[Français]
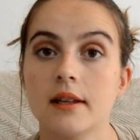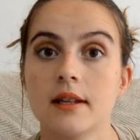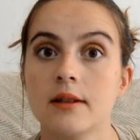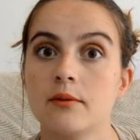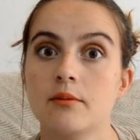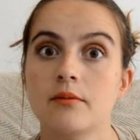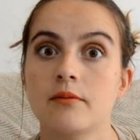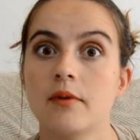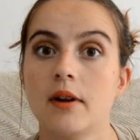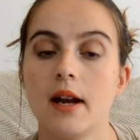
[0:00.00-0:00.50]

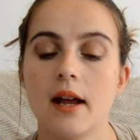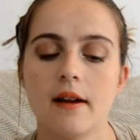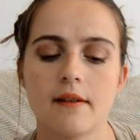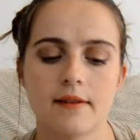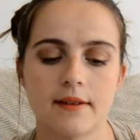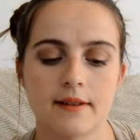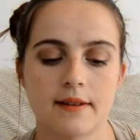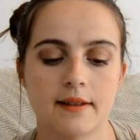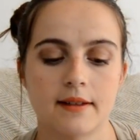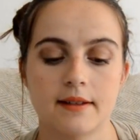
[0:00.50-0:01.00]
tout, voilà,
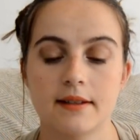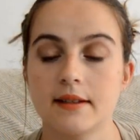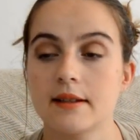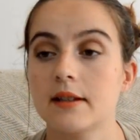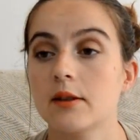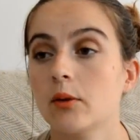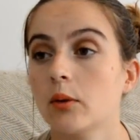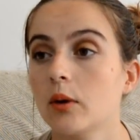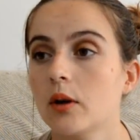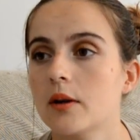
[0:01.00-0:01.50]
c'est
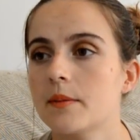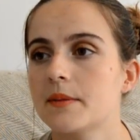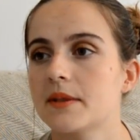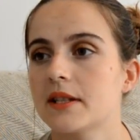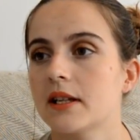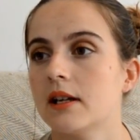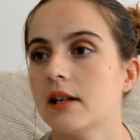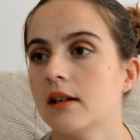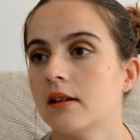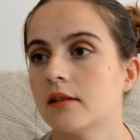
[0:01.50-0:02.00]
des trucs comme
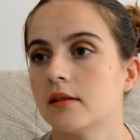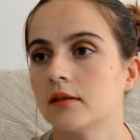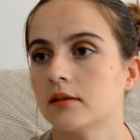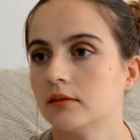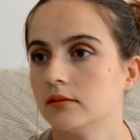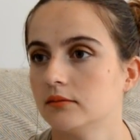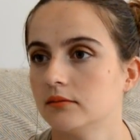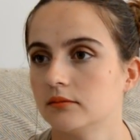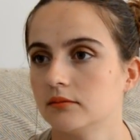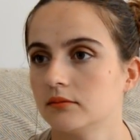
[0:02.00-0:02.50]
ça, euh,
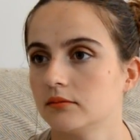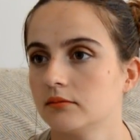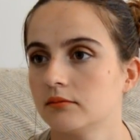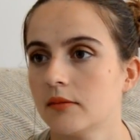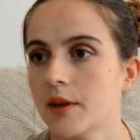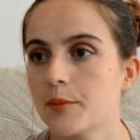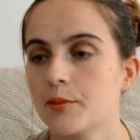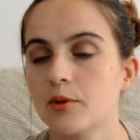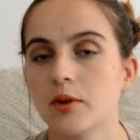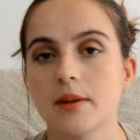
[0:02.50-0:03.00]

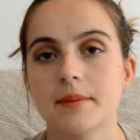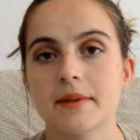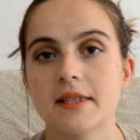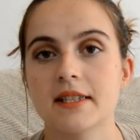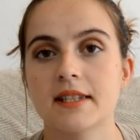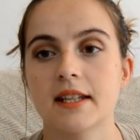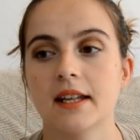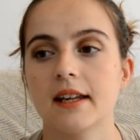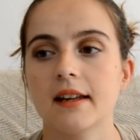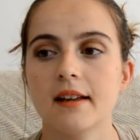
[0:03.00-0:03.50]
même sur les
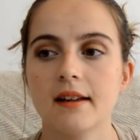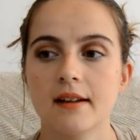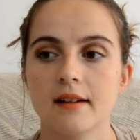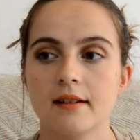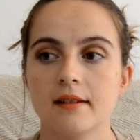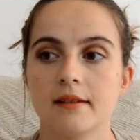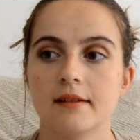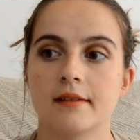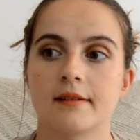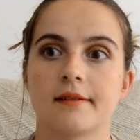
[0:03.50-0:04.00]
petites sagas.
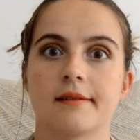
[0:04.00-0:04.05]
Hein.